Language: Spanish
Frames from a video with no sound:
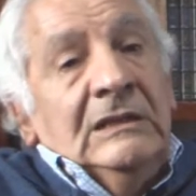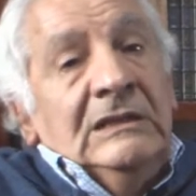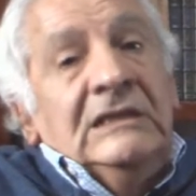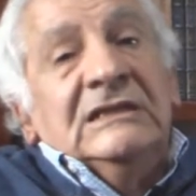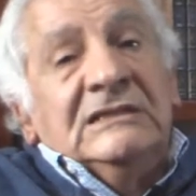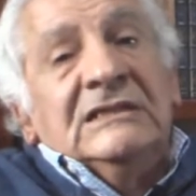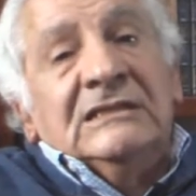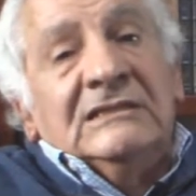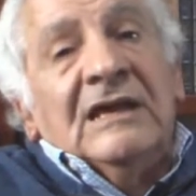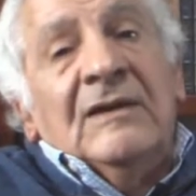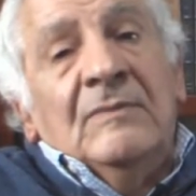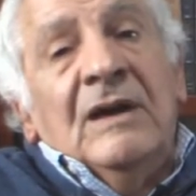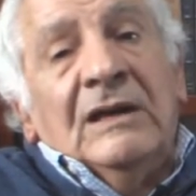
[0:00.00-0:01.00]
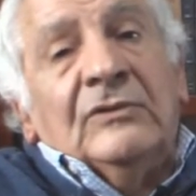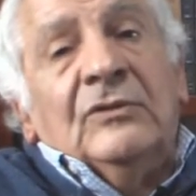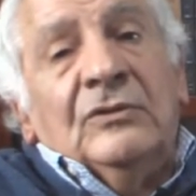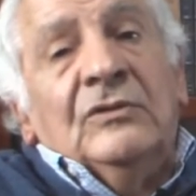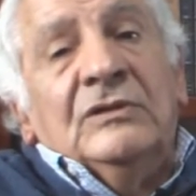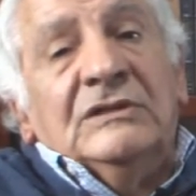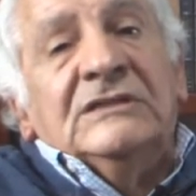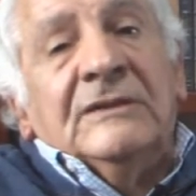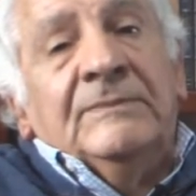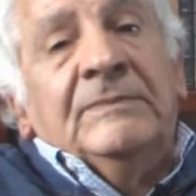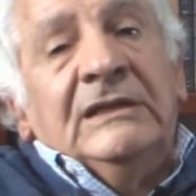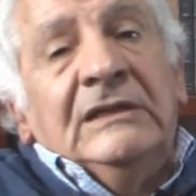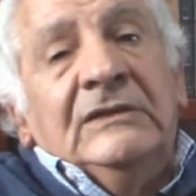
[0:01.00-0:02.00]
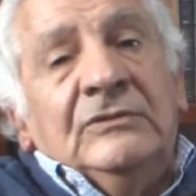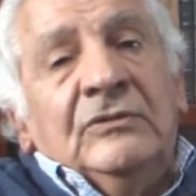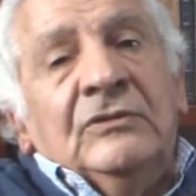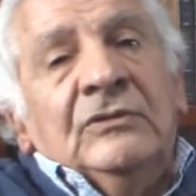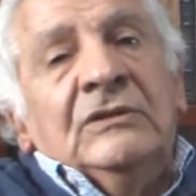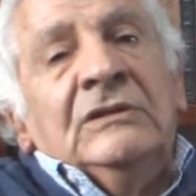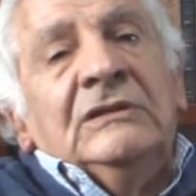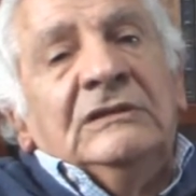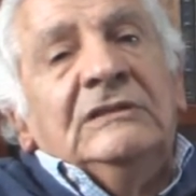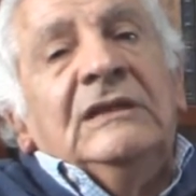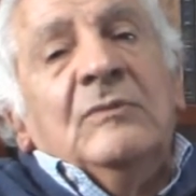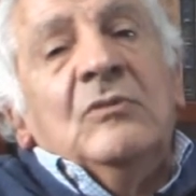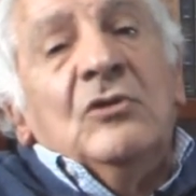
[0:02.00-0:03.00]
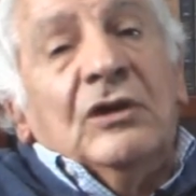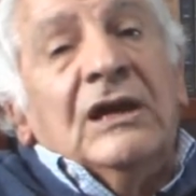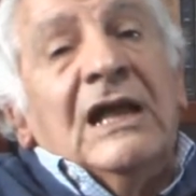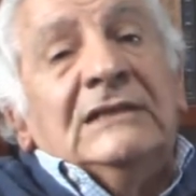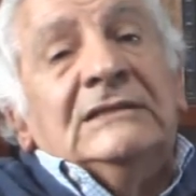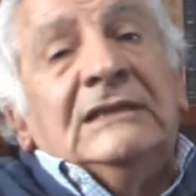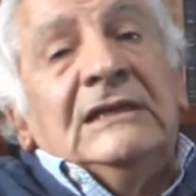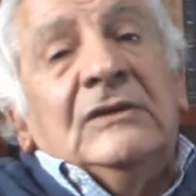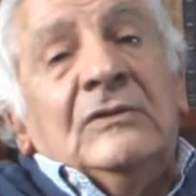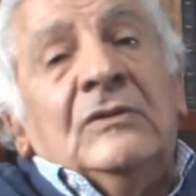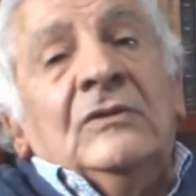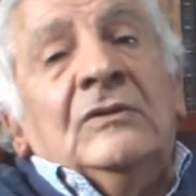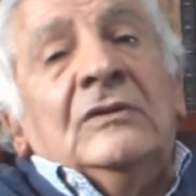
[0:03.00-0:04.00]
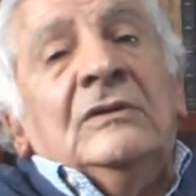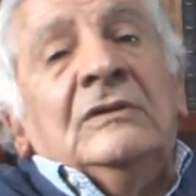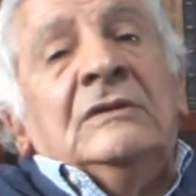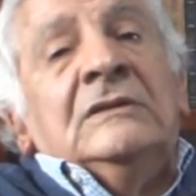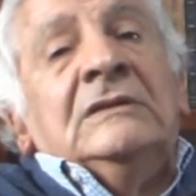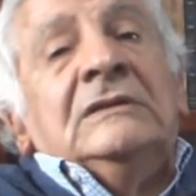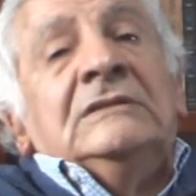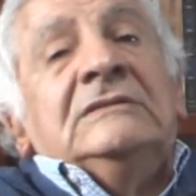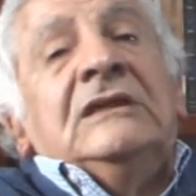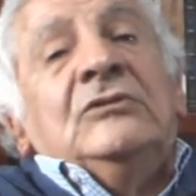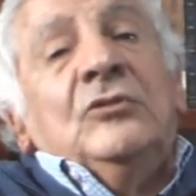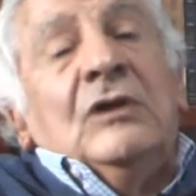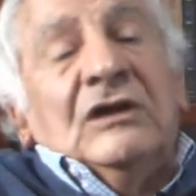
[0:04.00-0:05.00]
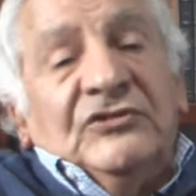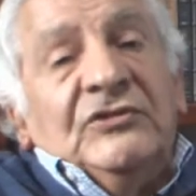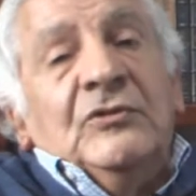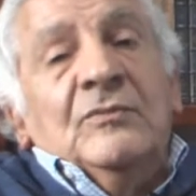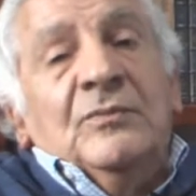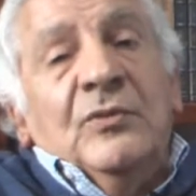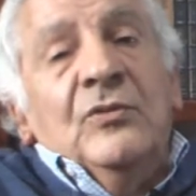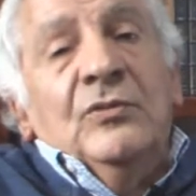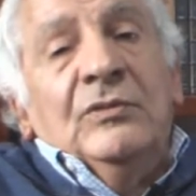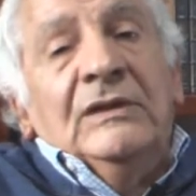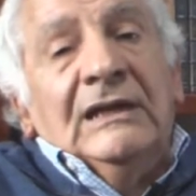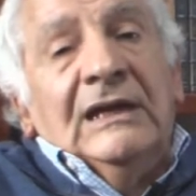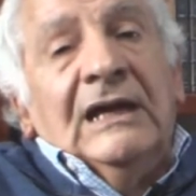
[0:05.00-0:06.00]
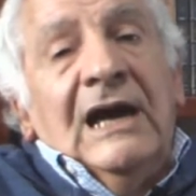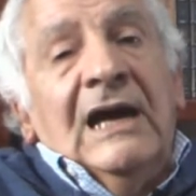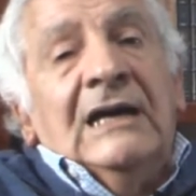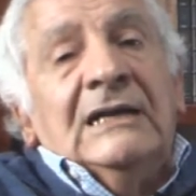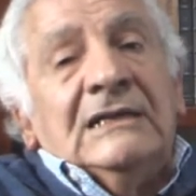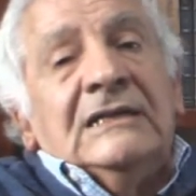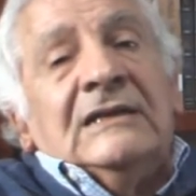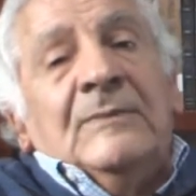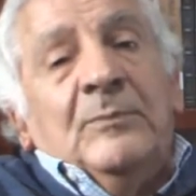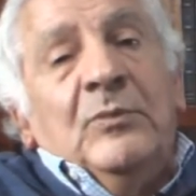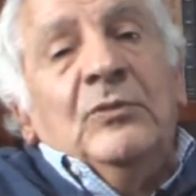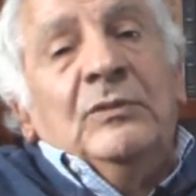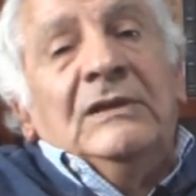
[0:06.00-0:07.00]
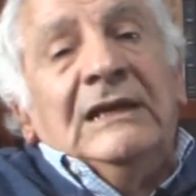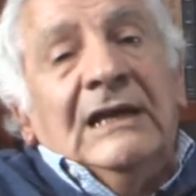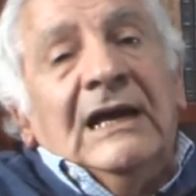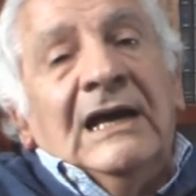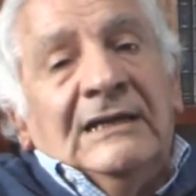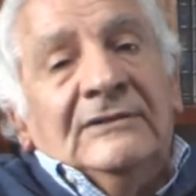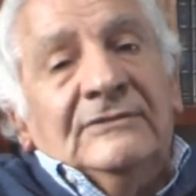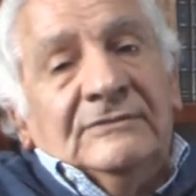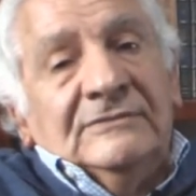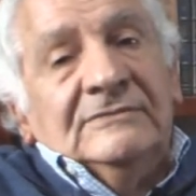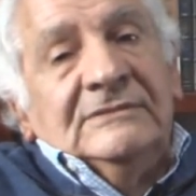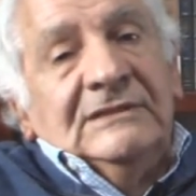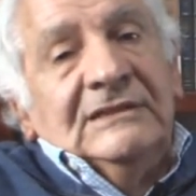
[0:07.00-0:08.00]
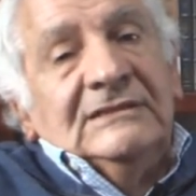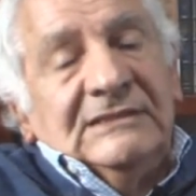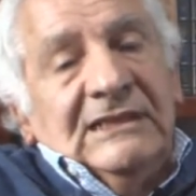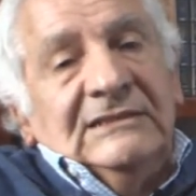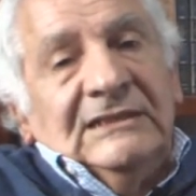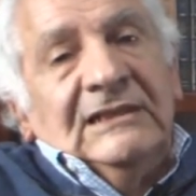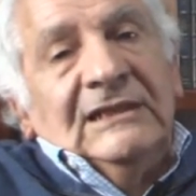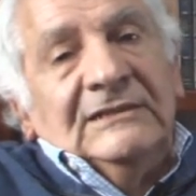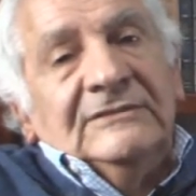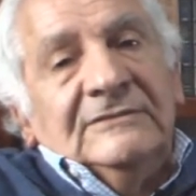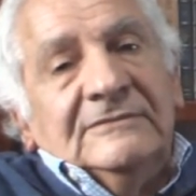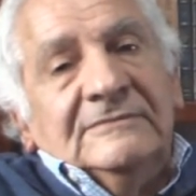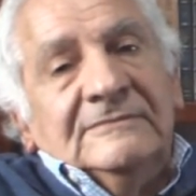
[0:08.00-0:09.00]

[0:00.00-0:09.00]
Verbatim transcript: Y ese San Marcos con ese espíritu democrático, de educación pública, republicano, etcétera, ¿no?